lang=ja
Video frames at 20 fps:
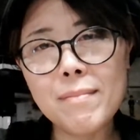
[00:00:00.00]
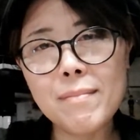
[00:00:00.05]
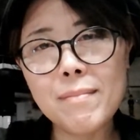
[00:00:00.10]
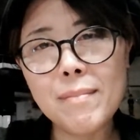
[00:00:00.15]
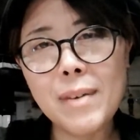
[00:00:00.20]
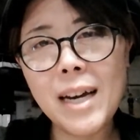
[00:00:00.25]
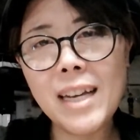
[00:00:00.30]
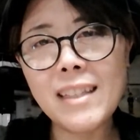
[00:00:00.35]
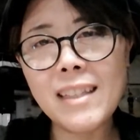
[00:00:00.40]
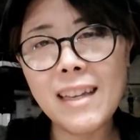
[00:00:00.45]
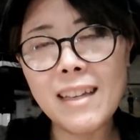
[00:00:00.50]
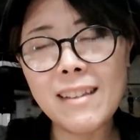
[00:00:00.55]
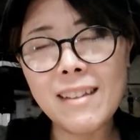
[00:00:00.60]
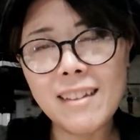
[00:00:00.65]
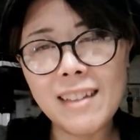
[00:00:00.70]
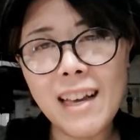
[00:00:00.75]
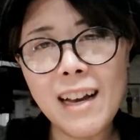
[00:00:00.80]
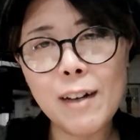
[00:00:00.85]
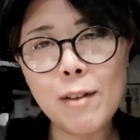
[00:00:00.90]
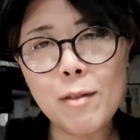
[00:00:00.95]
媒体ってい
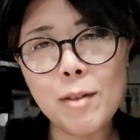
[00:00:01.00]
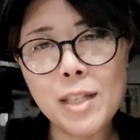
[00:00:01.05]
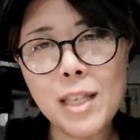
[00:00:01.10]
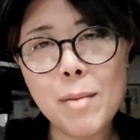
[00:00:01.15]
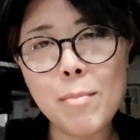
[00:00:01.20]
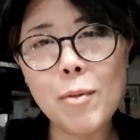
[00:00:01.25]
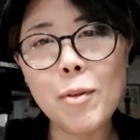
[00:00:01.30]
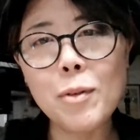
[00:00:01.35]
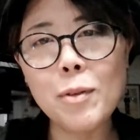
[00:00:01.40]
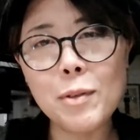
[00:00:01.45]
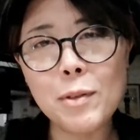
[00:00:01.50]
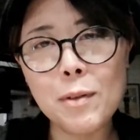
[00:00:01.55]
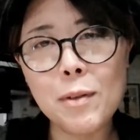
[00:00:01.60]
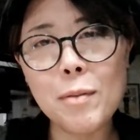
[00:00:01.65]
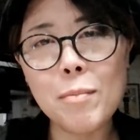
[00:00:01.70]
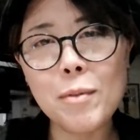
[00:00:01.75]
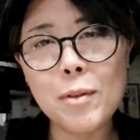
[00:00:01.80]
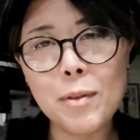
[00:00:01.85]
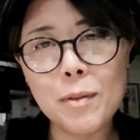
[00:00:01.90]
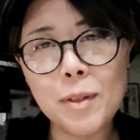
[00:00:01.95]
うかね、発行したものそ
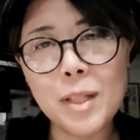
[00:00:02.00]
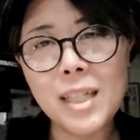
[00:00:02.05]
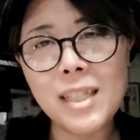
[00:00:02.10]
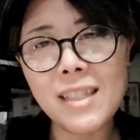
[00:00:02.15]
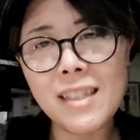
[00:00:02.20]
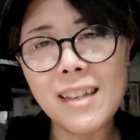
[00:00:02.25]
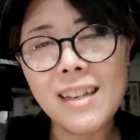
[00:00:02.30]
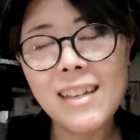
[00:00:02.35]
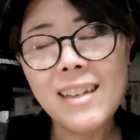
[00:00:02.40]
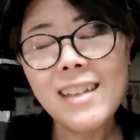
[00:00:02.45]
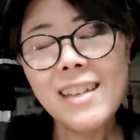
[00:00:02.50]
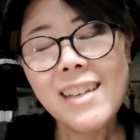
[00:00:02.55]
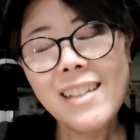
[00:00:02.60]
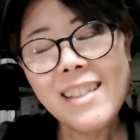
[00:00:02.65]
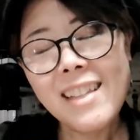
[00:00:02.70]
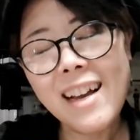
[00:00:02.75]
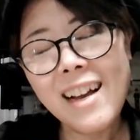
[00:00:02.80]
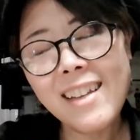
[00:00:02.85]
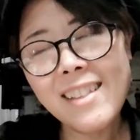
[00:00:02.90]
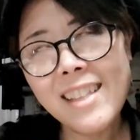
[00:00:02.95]
のものをですね、
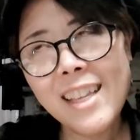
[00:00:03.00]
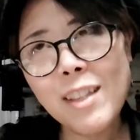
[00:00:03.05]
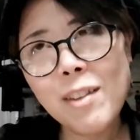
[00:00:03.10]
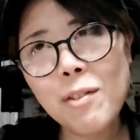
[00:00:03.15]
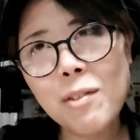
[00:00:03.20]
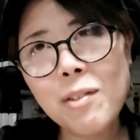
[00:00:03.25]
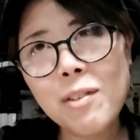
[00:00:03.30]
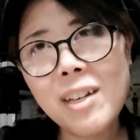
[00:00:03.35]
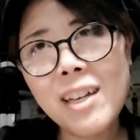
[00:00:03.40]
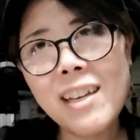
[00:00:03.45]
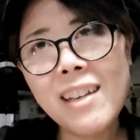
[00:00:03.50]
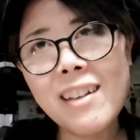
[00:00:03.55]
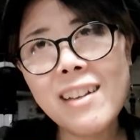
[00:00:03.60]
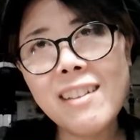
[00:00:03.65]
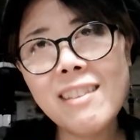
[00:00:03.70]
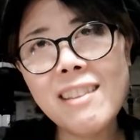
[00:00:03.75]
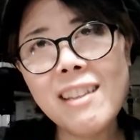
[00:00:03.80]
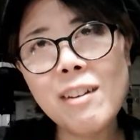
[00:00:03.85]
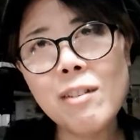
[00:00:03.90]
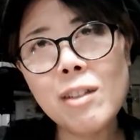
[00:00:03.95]
なんで取っとかへん
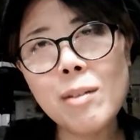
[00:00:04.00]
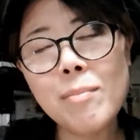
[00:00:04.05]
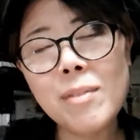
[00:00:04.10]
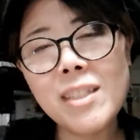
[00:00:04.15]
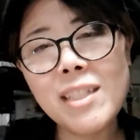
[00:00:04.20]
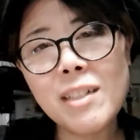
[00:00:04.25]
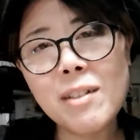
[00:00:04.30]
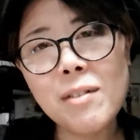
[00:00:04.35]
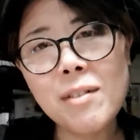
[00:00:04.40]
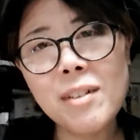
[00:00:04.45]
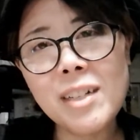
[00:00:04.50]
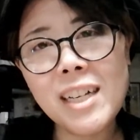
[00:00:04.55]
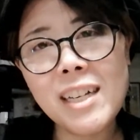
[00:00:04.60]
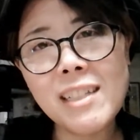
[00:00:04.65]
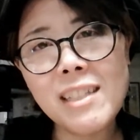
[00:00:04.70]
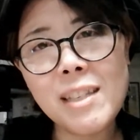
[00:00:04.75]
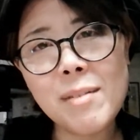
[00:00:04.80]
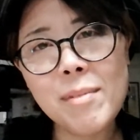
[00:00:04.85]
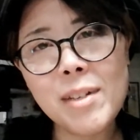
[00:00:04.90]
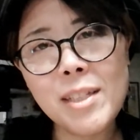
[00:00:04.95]
かったやろってめっちゃ後悔
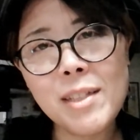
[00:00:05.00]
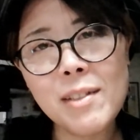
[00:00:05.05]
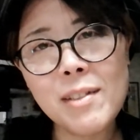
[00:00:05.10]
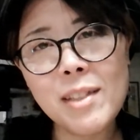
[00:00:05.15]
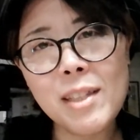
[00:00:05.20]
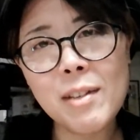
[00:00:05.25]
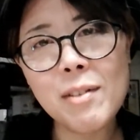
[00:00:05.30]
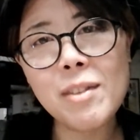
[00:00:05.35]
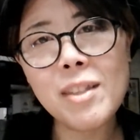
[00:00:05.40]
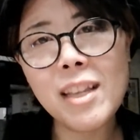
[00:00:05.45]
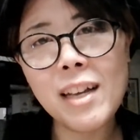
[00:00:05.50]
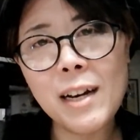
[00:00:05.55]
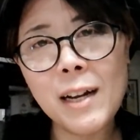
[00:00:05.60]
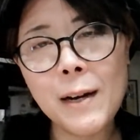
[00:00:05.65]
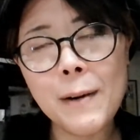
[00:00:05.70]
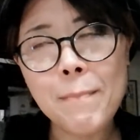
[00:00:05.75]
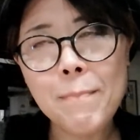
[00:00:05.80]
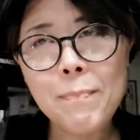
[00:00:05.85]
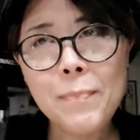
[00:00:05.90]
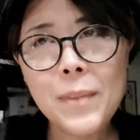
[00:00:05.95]
してますって言った
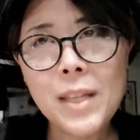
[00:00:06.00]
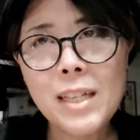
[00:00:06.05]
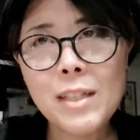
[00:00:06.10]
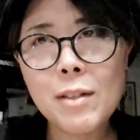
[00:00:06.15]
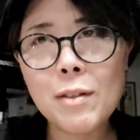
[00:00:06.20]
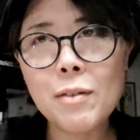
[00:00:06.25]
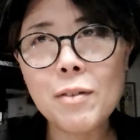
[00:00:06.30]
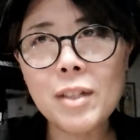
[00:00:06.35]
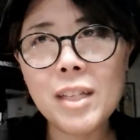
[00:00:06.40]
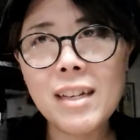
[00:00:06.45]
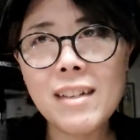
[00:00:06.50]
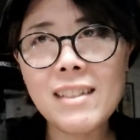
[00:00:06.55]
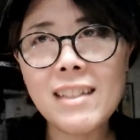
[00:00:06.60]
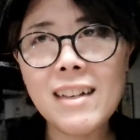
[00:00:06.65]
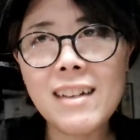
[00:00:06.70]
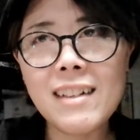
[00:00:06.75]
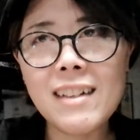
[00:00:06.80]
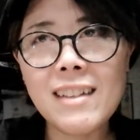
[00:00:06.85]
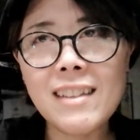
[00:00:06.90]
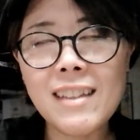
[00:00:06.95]
ら、そのお客
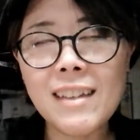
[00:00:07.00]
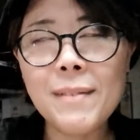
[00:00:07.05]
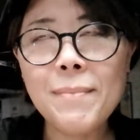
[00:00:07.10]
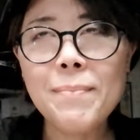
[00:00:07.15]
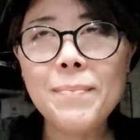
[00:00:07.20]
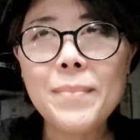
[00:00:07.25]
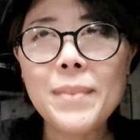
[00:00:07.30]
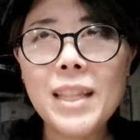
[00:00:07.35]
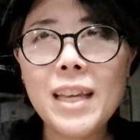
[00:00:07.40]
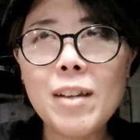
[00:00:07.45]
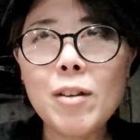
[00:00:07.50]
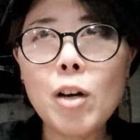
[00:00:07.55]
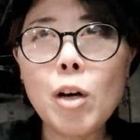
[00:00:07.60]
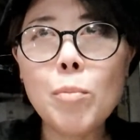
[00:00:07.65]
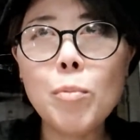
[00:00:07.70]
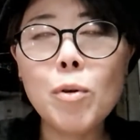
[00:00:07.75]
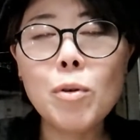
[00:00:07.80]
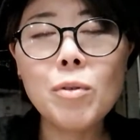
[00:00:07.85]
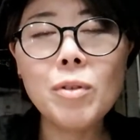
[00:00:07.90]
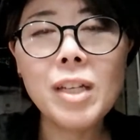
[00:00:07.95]
さんがね、あの、
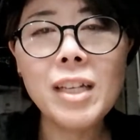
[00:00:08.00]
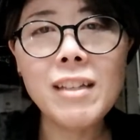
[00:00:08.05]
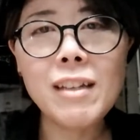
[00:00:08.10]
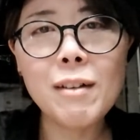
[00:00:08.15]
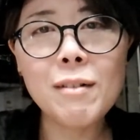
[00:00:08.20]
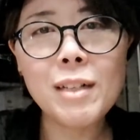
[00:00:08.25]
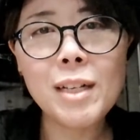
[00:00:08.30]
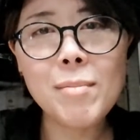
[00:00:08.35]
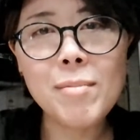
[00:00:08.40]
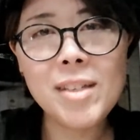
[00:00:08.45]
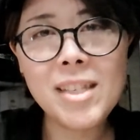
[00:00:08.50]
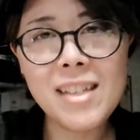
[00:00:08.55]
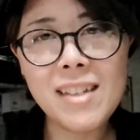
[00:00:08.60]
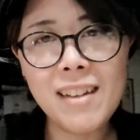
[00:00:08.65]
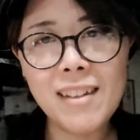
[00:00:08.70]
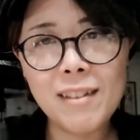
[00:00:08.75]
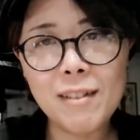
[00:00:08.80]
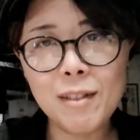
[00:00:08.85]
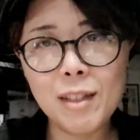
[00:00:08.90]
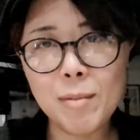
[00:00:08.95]
あ、僕家にあるかもし
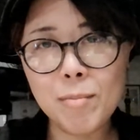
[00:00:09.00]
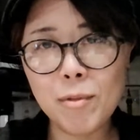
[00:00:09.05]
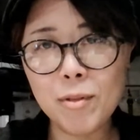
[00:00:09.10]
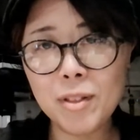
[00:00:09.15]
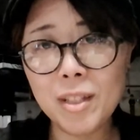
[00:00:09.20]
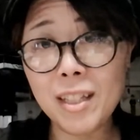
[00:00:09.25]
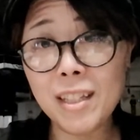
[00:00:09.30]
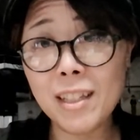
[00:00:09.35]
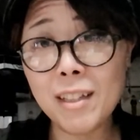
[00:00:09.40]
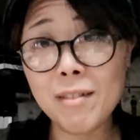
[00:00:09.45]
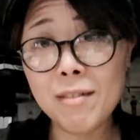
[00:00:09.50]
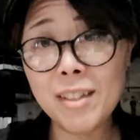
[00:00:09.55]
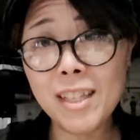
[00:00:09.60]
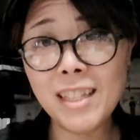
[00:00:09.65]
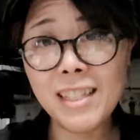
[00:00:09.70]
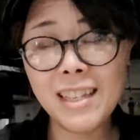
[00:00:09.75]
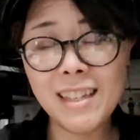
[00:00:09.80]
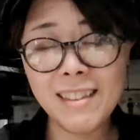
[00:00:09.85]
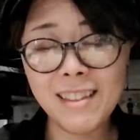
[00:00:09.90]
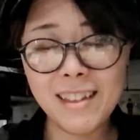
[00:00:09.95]
れんって言って持ってきてく
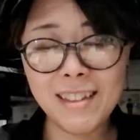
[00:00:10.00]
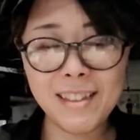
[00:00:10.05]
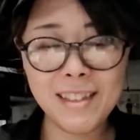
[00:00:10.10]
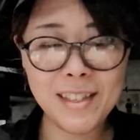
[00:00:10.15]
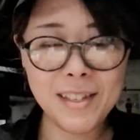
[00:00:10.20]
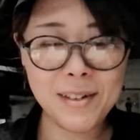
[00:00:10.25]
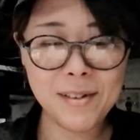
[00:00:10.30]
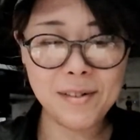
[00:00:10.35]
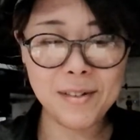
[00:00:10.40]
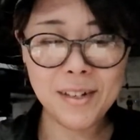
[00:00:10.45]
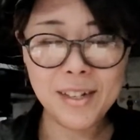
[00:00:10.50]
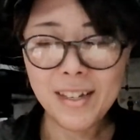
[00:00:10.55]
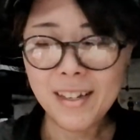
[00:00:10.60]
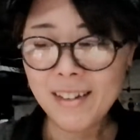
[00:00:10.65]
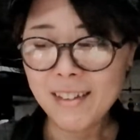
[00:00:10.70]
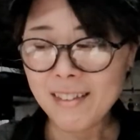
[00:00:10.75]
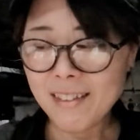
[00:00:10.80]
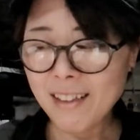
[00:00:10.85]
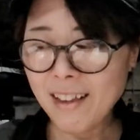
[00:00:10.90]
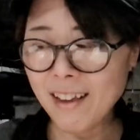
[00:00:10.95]
ださったんですよ。
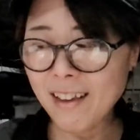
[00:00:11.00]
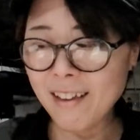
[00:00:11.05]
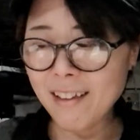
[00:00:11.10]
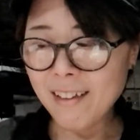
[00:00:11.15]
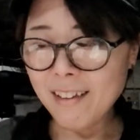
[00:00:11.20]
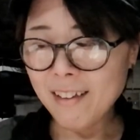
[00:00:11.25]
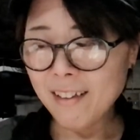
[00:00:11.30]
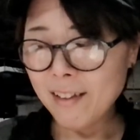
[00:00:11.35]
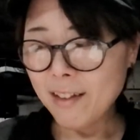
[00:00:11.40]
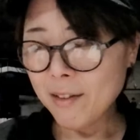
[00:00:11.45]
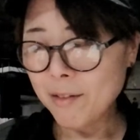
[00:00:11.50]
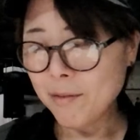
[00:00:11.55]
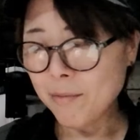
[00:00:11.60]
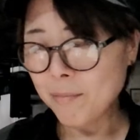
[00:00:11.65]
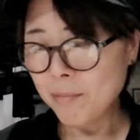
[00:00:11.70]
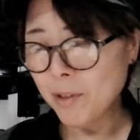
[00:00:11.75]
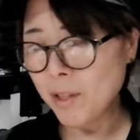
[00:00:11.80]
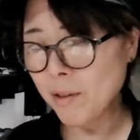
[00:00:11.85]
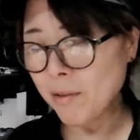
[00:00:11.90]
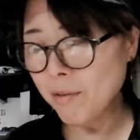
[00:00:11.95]
ね、
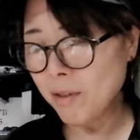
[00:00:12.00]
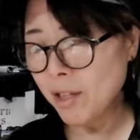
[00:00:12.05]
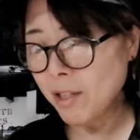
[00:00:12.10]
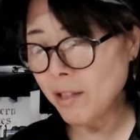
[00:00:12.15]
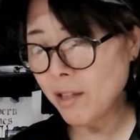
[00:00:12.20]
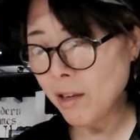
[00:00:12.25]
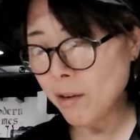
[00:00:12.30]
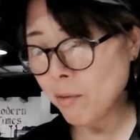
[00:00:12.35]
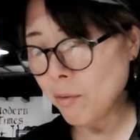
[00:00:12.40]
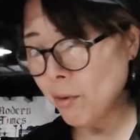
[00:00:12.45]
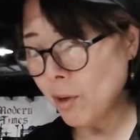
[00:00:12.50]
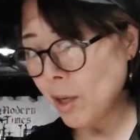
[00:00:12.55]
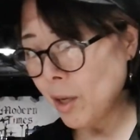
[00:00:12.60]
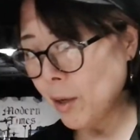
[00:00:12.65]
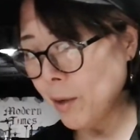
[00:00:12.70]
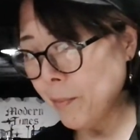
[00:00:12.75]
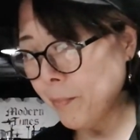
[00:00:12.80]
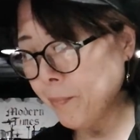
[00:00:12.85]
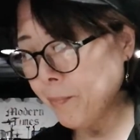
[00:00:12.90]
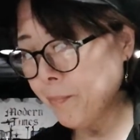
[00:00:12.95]
見てください、こ
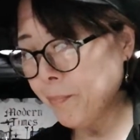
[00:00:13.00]
れ。